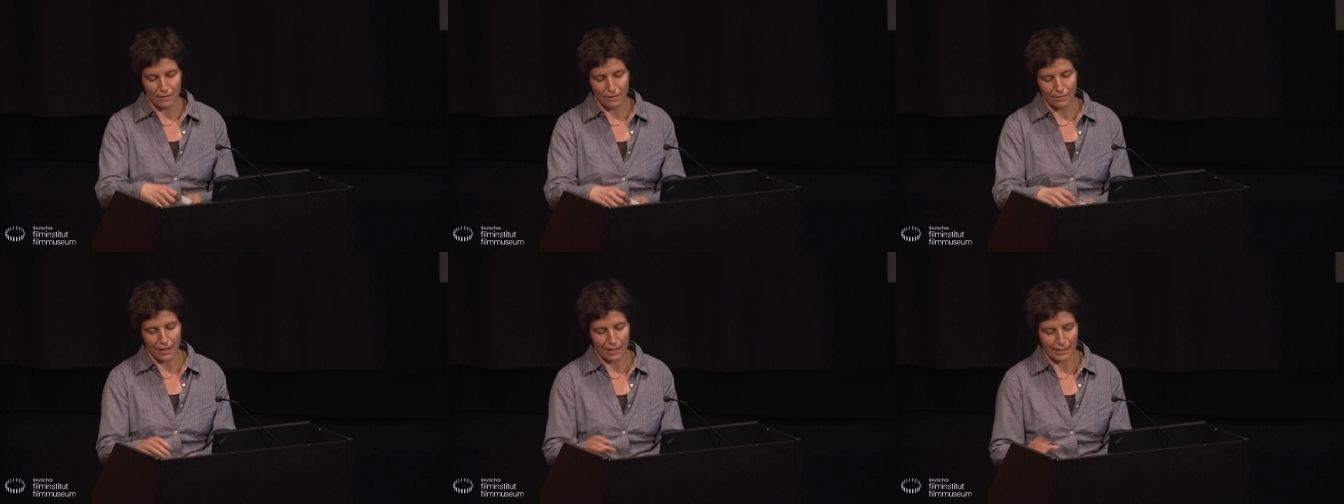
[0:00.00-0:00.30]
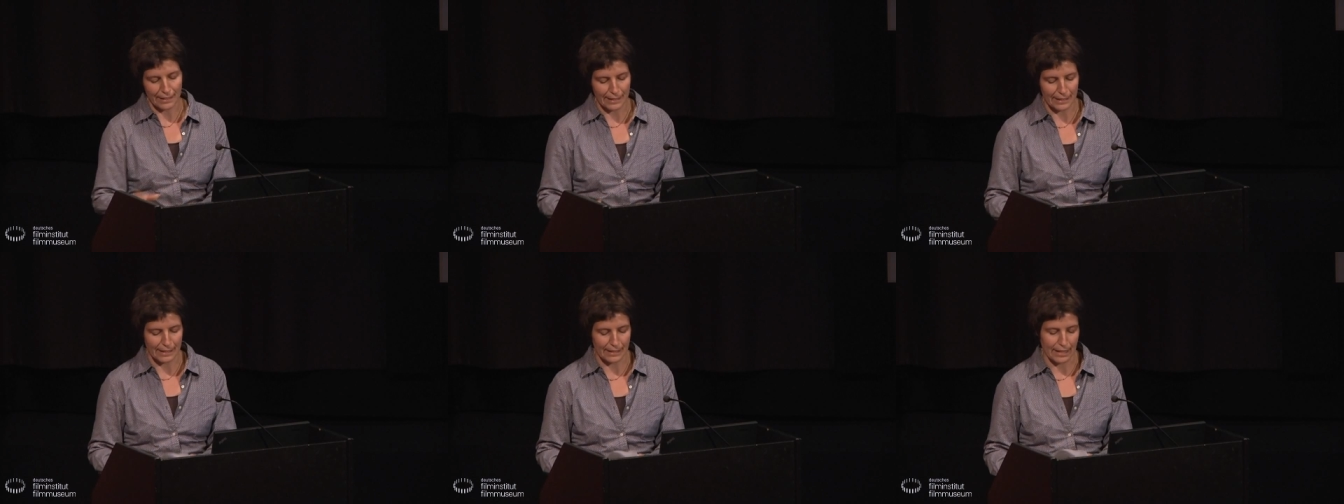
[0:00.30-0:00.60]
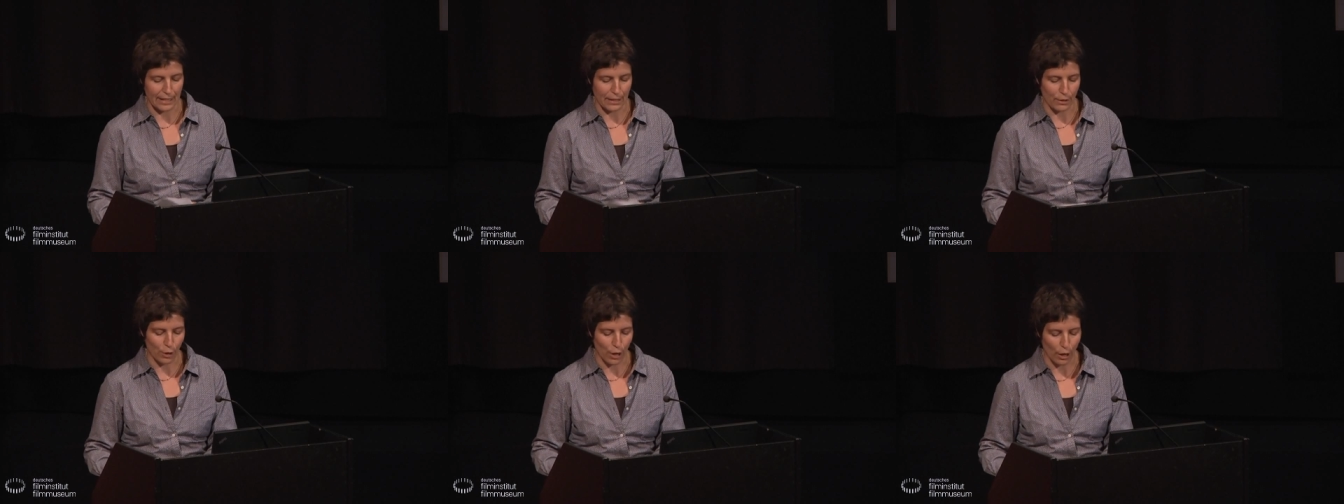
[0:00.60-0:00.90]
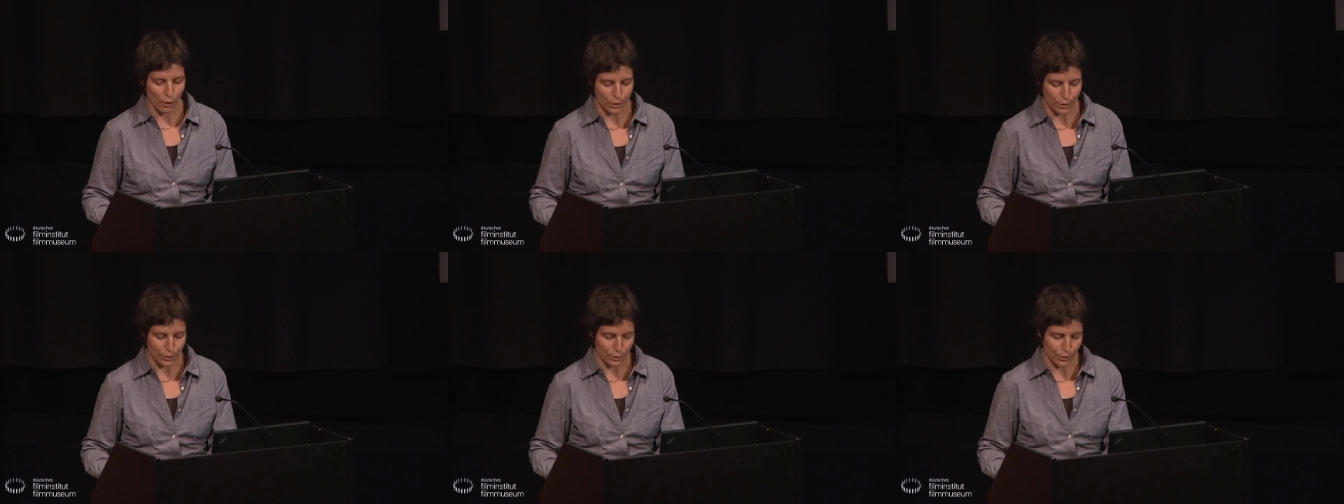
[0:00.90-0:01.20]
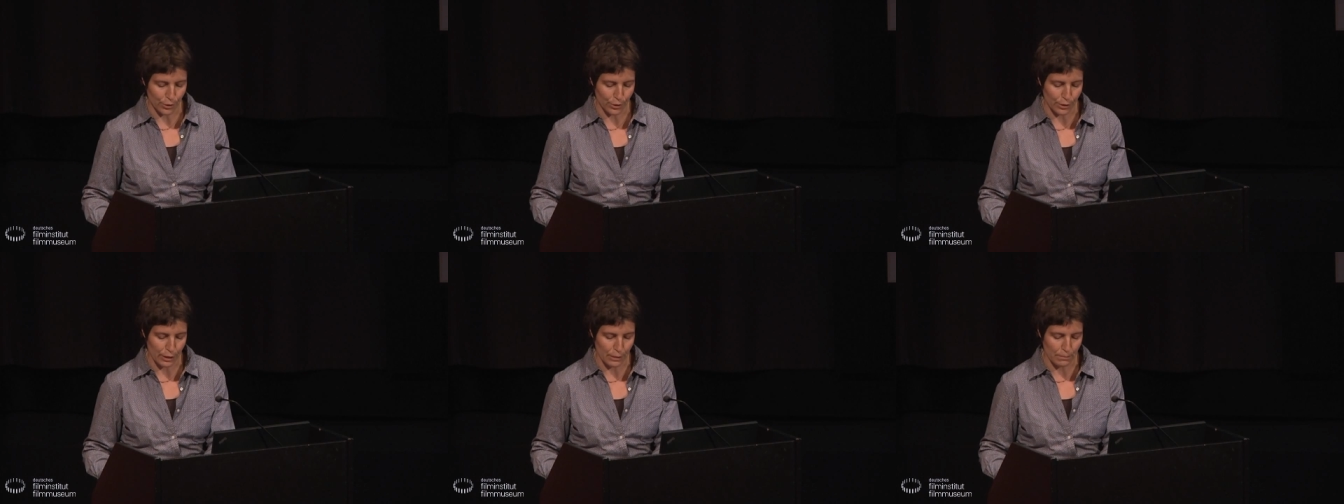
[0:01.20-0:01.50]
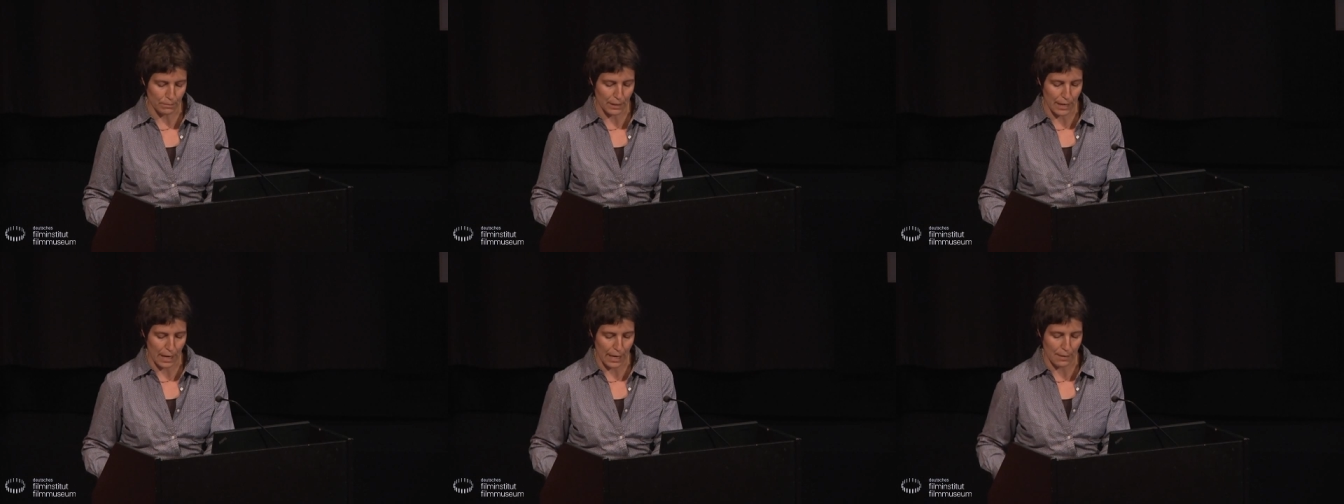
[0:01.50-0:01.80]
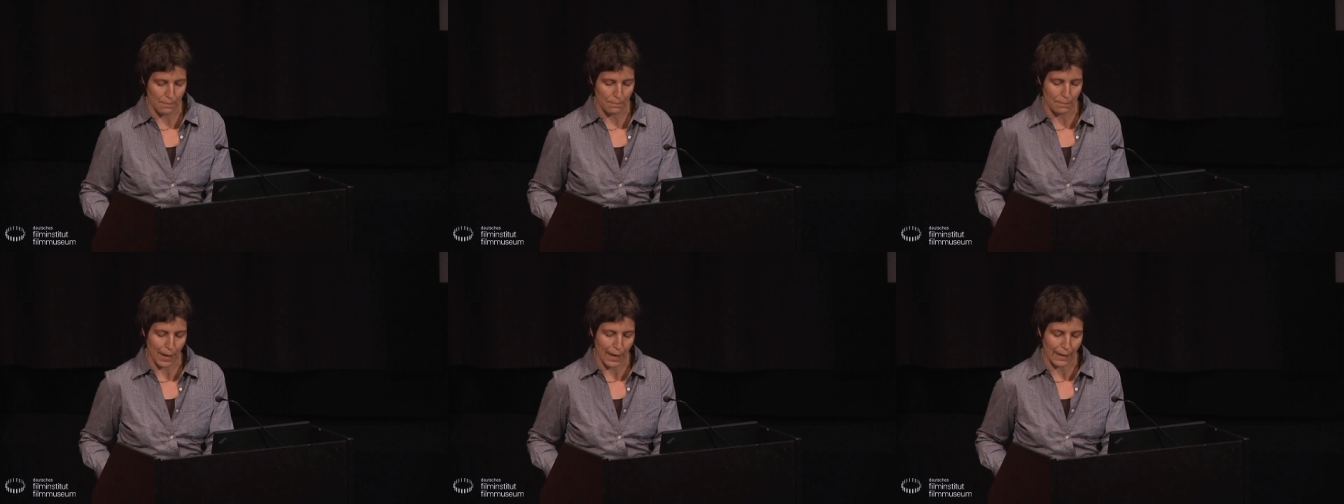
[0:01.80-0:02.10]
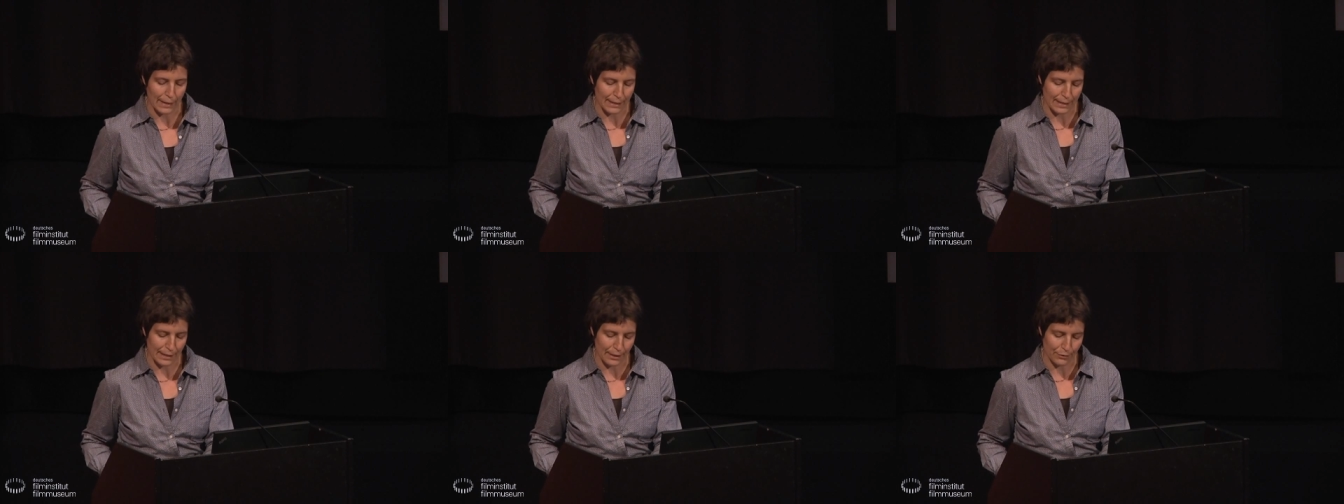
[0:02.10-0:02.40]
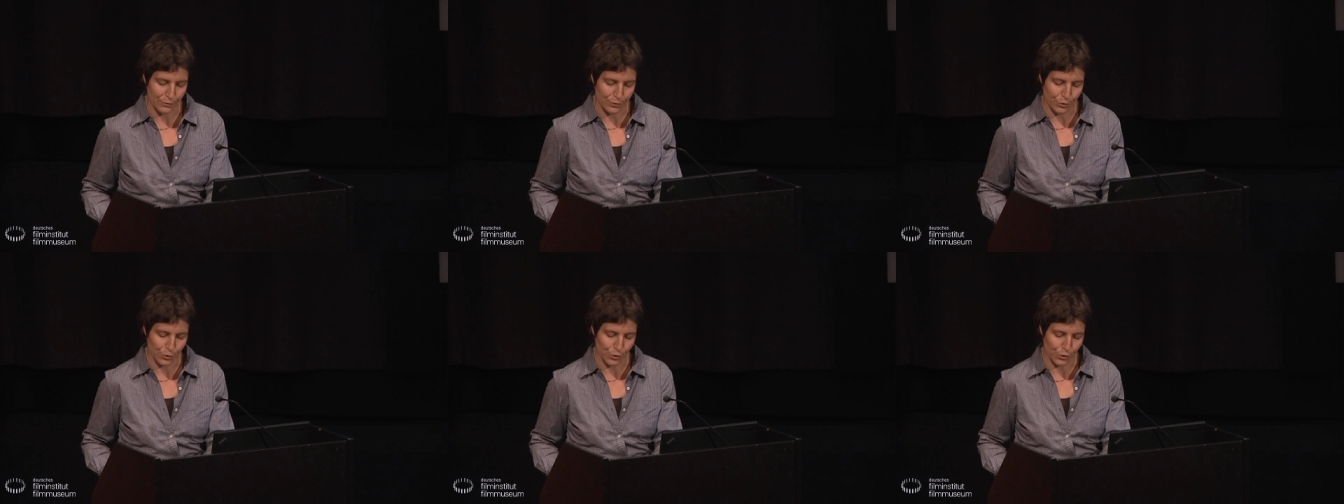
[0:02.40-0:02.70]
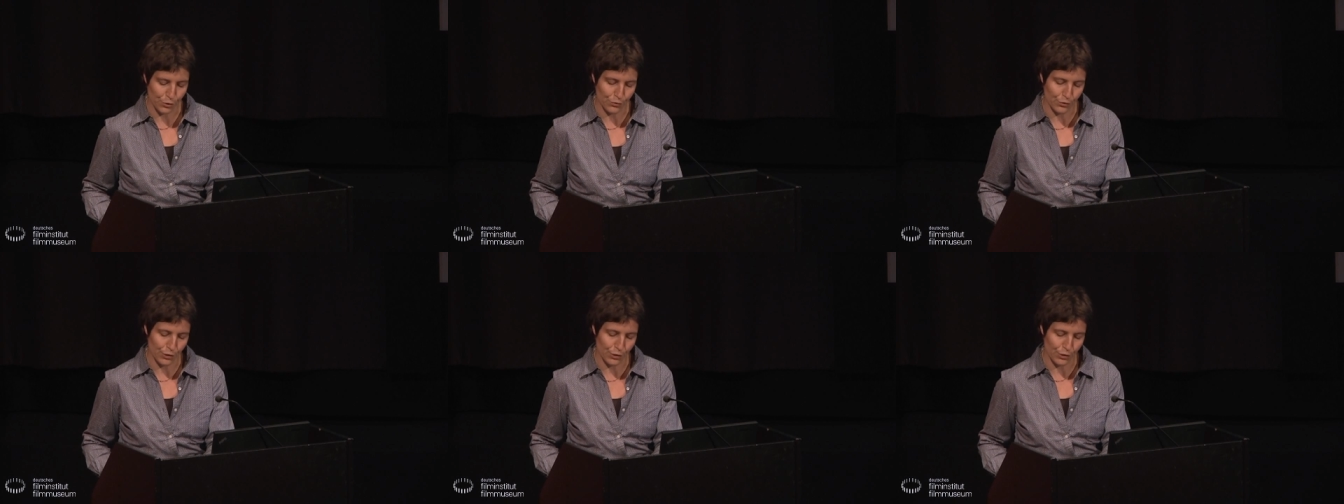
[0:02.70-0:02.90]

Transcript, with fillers: war dieses dann auch ausgerüstet mit einem Patephon